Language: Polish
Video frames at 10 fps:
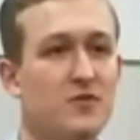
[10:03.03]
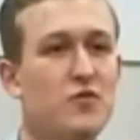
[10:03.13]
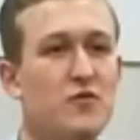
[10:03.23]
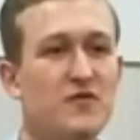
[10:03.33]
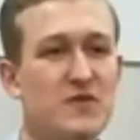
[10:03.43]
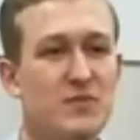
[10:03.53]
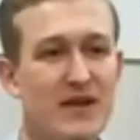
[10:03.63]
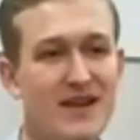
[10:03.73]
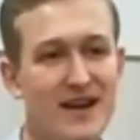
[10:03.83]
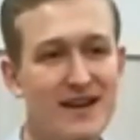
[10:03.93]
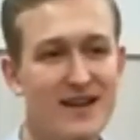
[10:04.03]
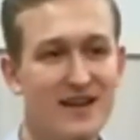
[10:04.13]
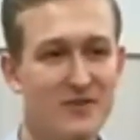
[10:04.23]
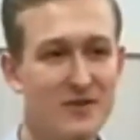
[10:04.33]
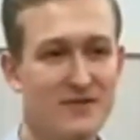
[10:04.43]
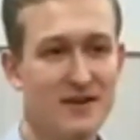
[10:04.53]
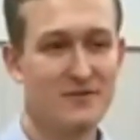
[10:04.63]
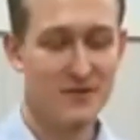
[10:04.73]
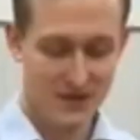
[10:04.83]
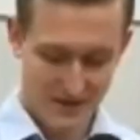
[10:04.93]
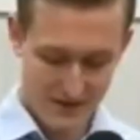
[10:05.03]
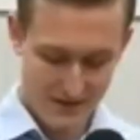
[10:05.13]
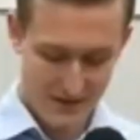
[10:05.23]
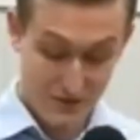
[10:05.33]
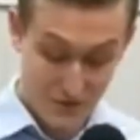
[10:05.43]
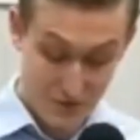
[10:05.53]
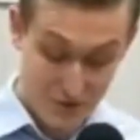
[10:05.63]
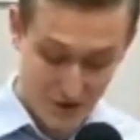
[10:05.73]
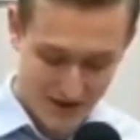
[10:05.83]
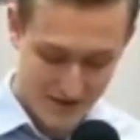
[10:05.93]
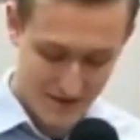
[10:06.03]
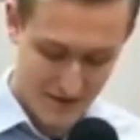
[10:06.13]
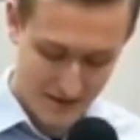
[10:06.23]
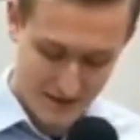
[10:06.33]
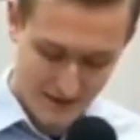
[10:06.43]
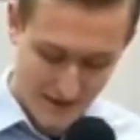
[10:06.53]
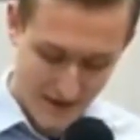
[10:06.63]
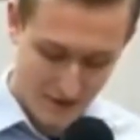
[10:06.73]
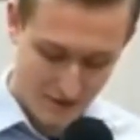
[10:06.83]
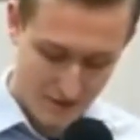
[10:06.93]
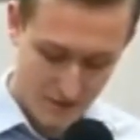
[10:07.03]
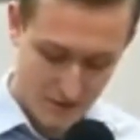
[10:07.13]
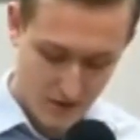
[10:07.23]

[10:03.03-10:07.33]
Bóg wspaniale ratował swój ukochany naród.